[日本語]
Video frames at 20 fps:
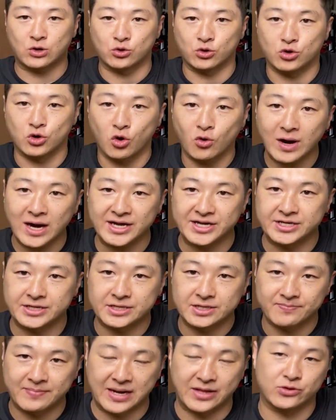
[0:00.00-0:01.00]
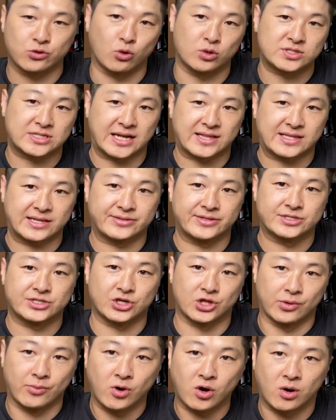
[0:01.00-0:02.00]
この弱いバンドを使ったんです
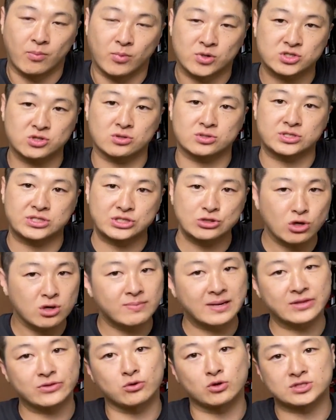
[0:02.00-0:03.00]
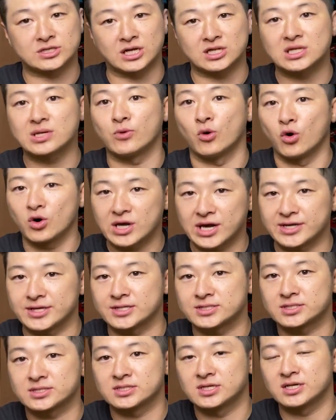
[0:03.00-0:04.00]
けどももちろん強いバンドを使っても OK で
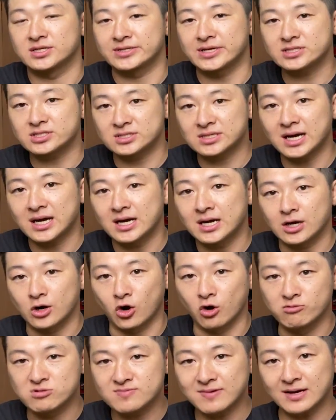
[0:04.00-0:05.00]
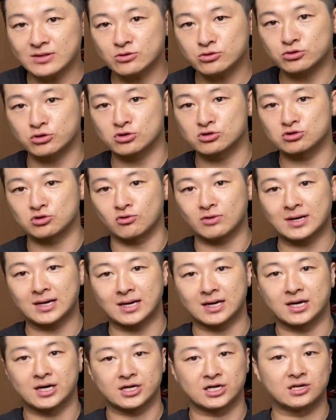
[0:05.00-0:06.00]
すですがゴムバンドというの
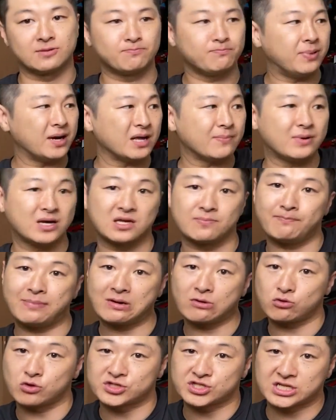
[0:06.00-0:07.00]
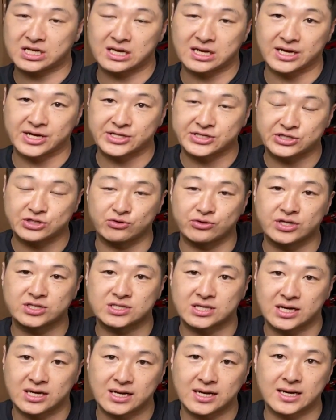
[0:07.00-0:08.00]
は引っ張れば引っ張るほど力が必要で
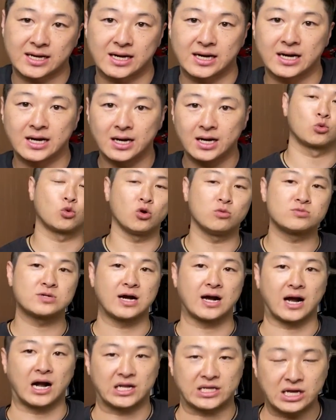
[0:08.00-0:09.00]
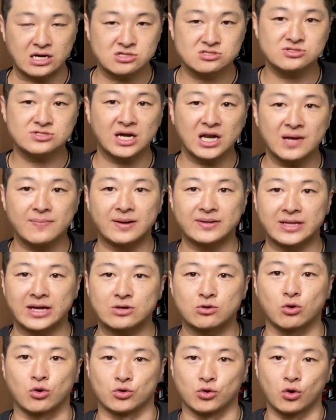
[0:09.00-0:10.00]
すからゴムが硬くなれば
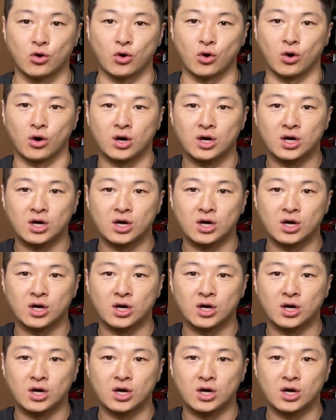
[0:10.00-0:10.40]
なるほど